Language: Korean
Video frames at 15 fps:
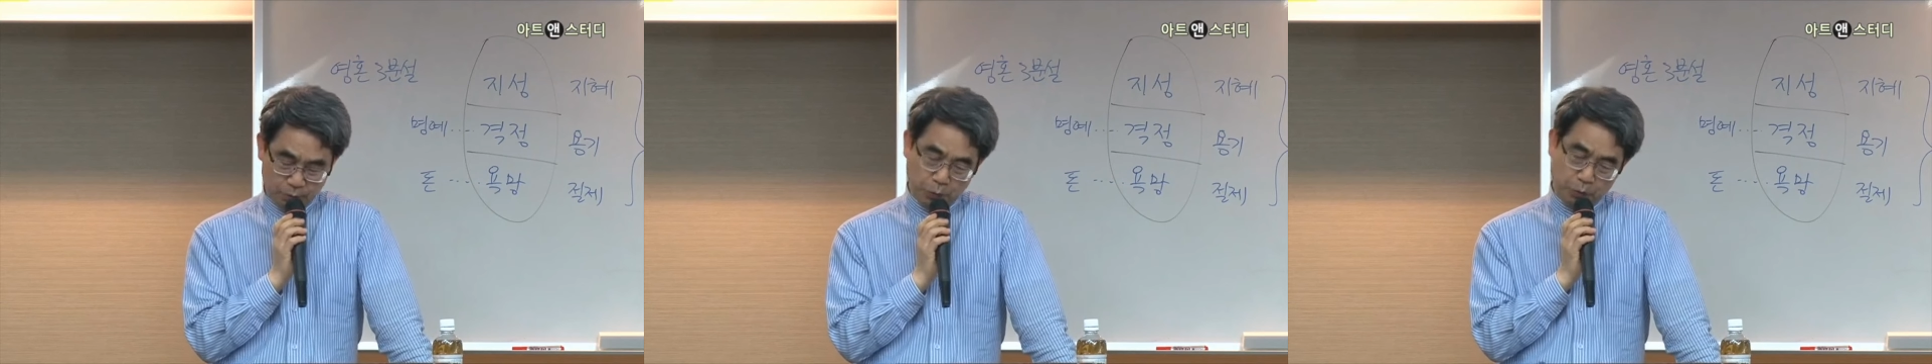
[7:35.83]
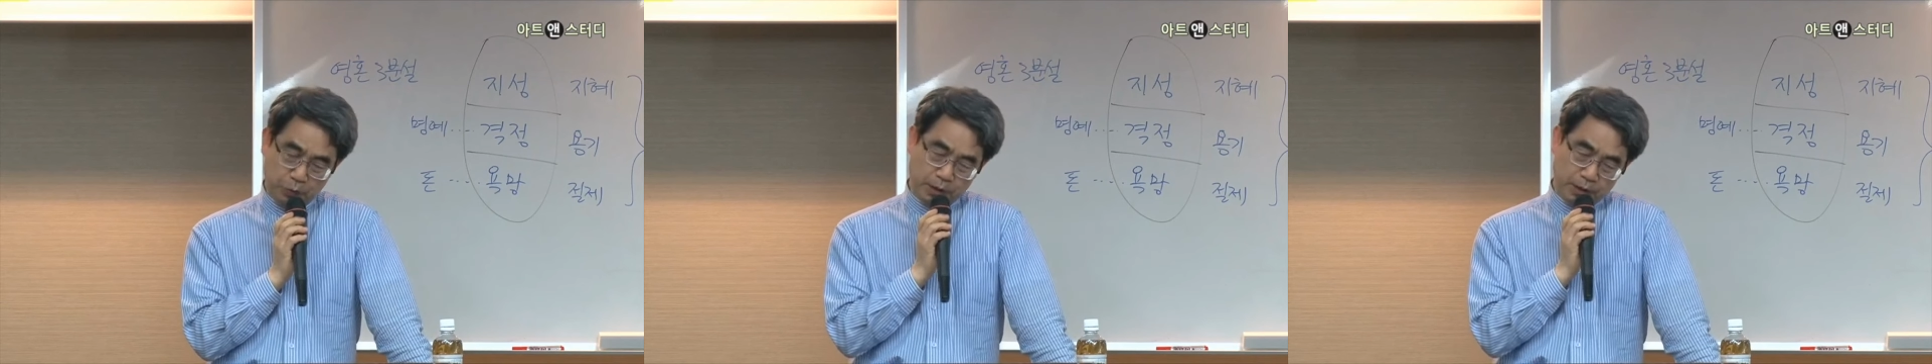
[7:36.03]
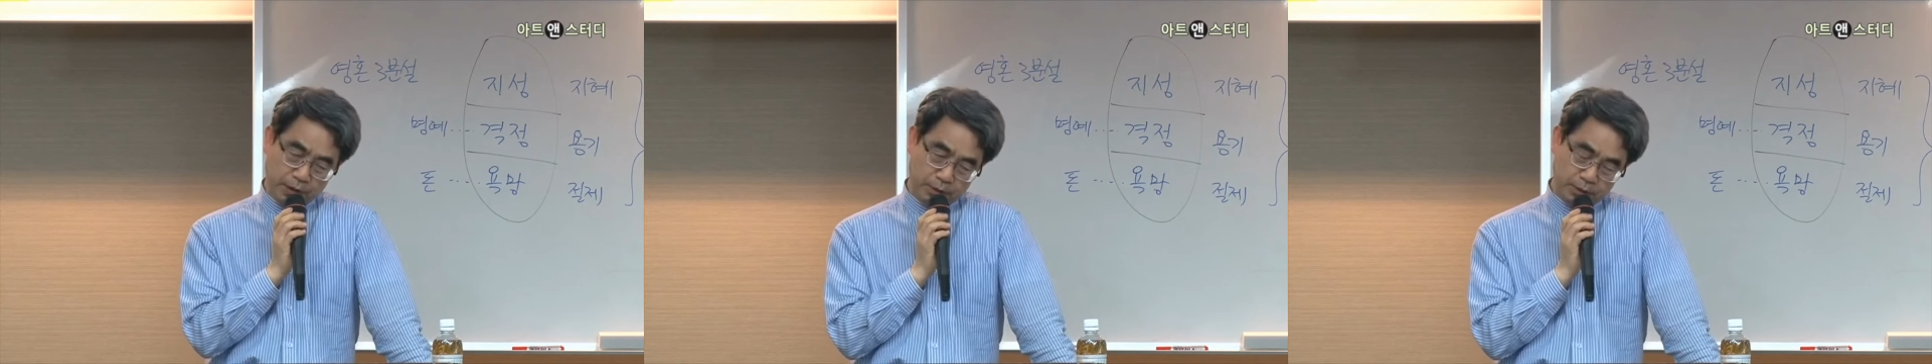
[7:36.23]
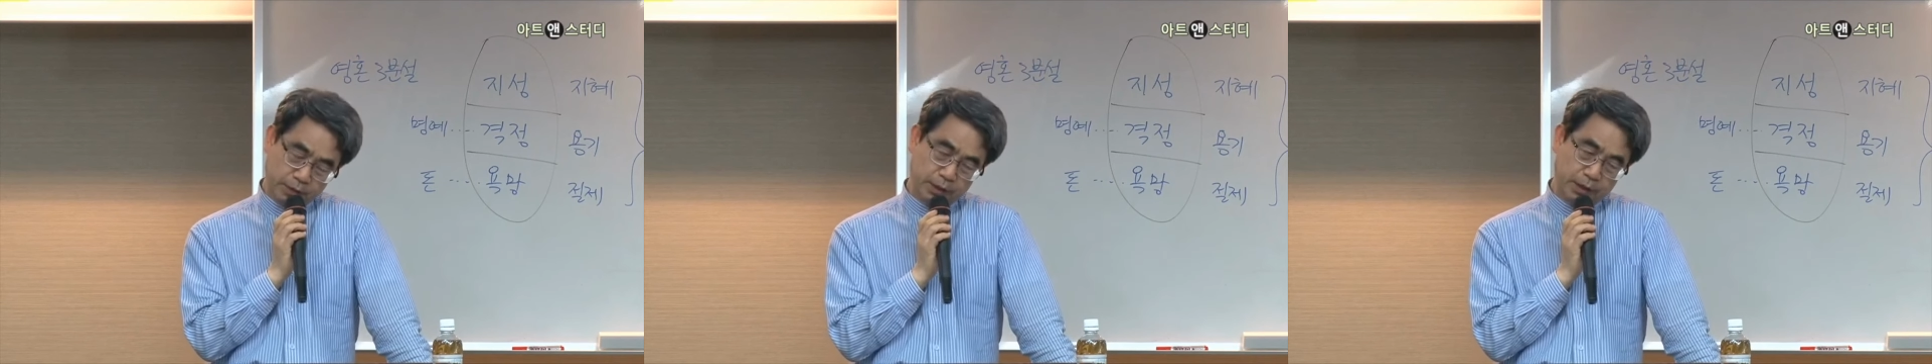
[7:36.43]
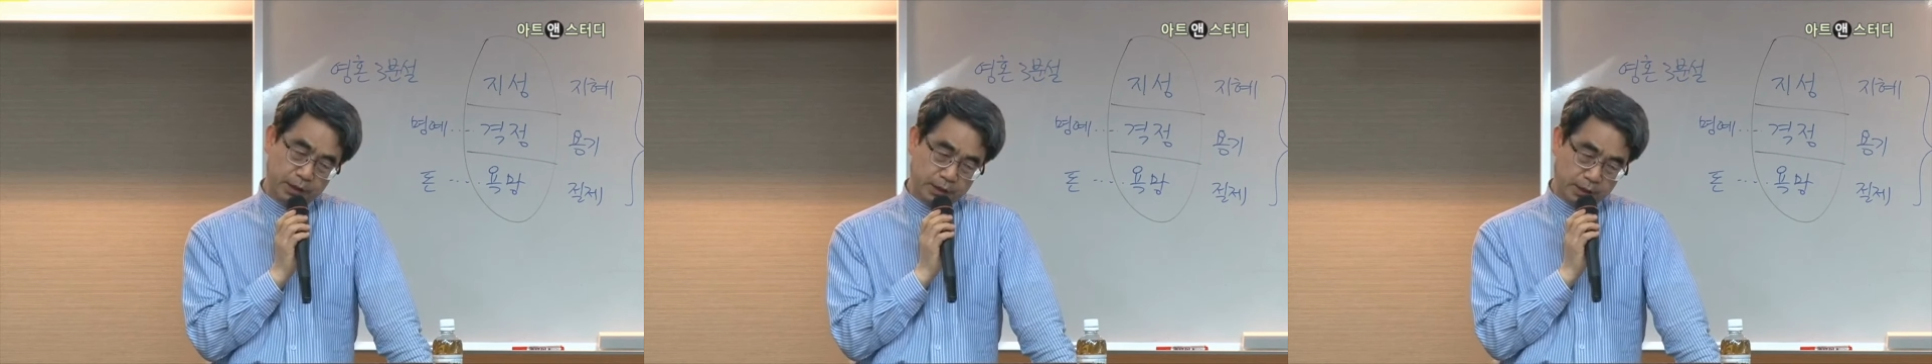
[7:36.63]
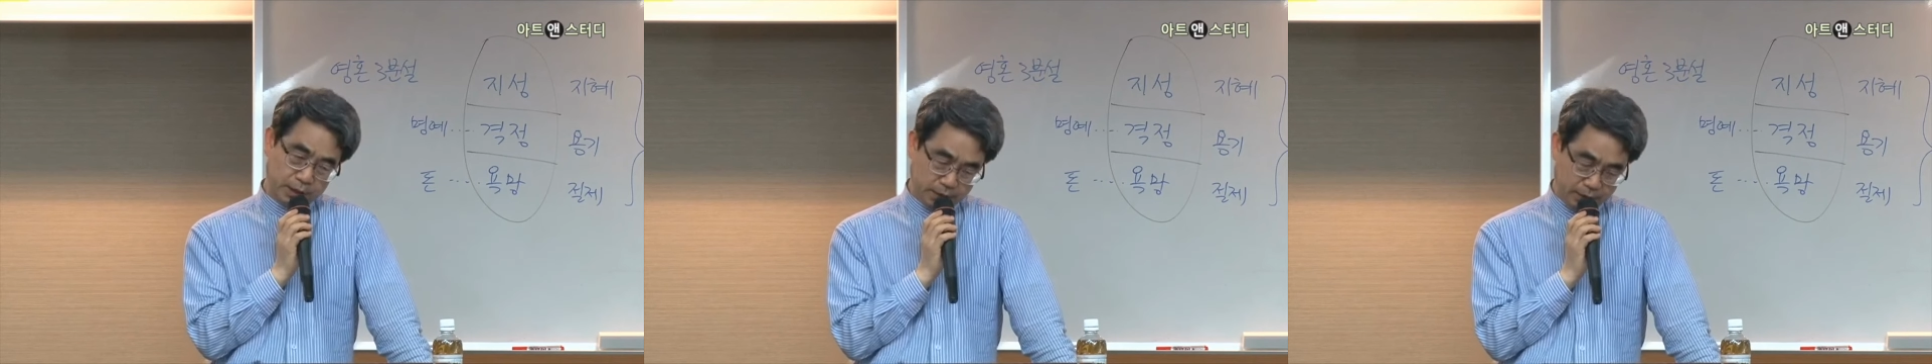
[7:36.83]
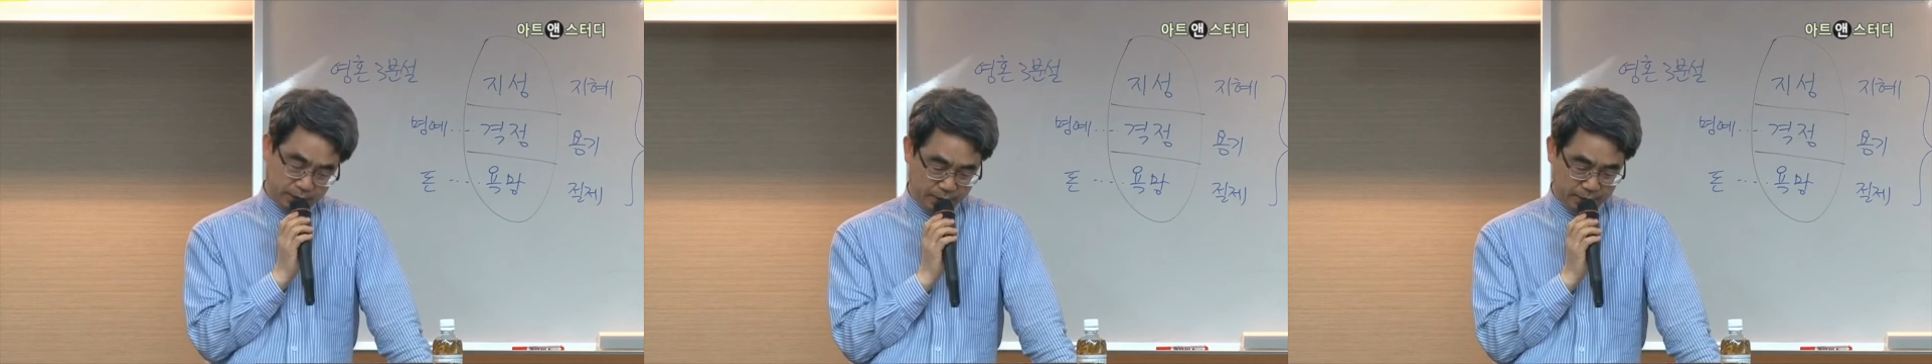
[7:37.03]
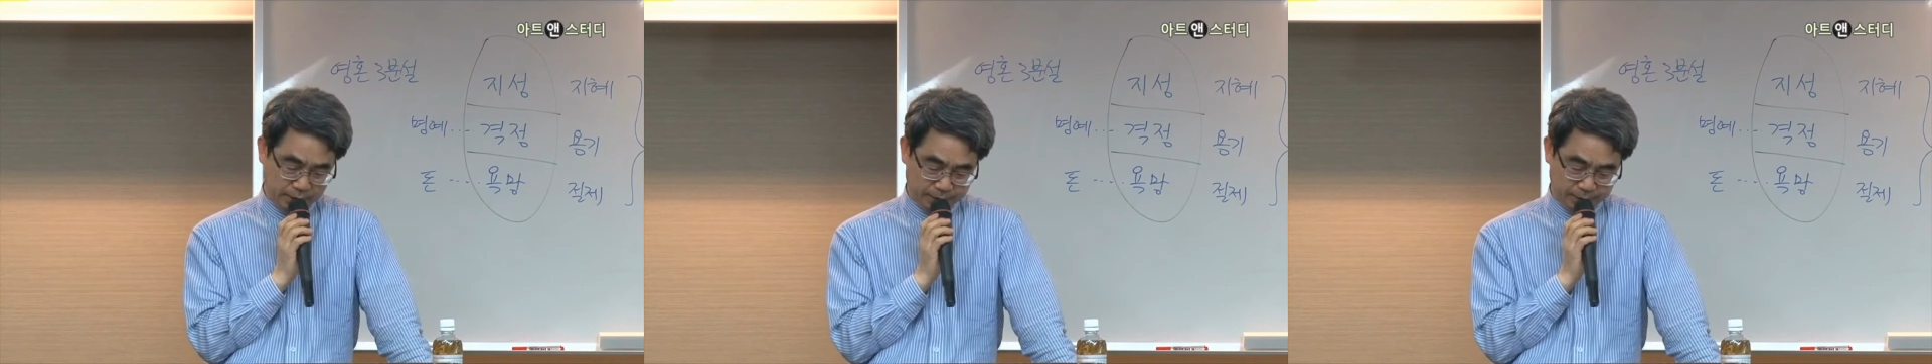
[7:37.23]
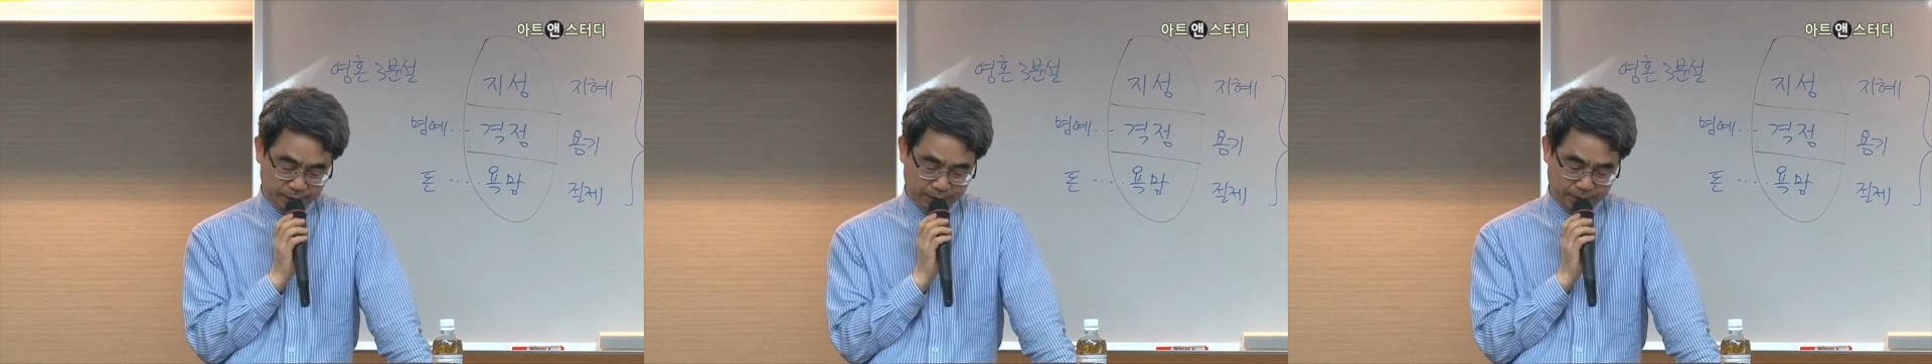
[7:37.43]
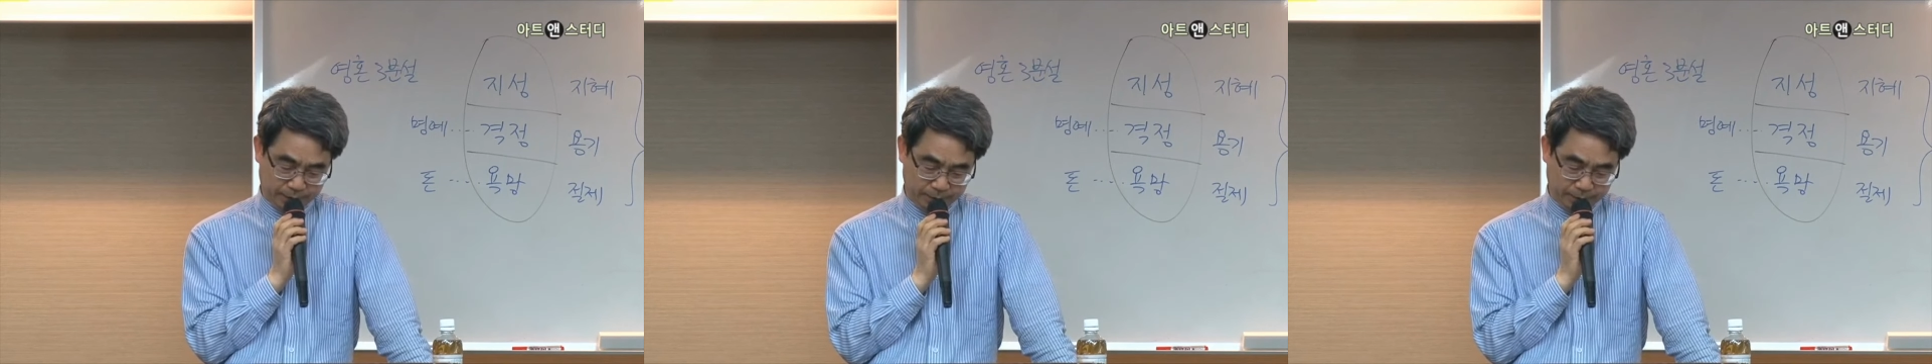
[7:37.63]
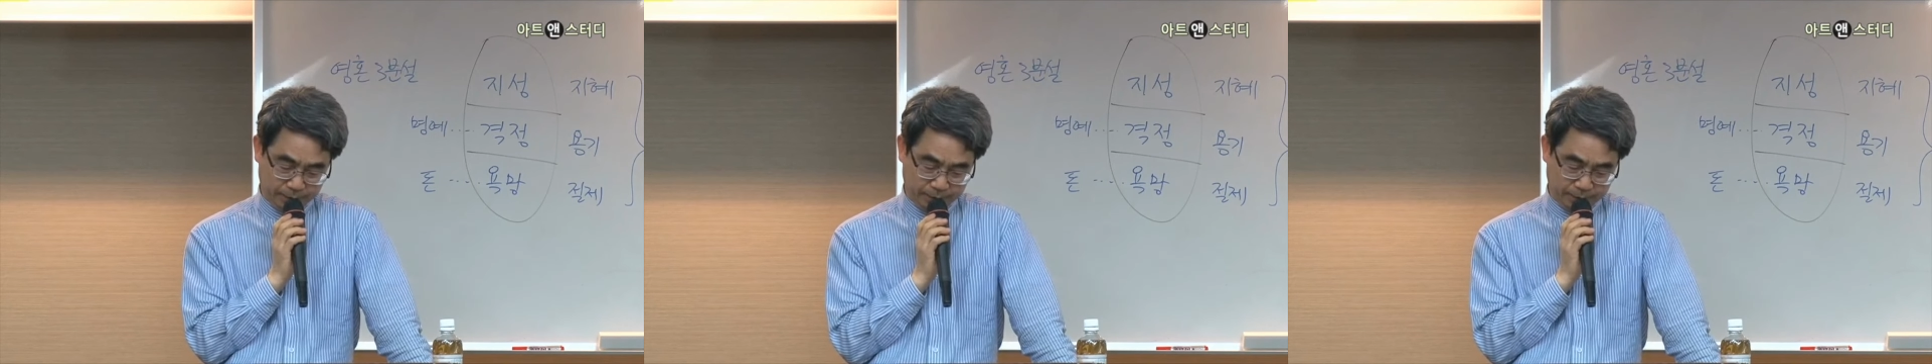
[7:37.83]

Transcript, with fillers: 돈에 대해서 지나치게 진지한 사람.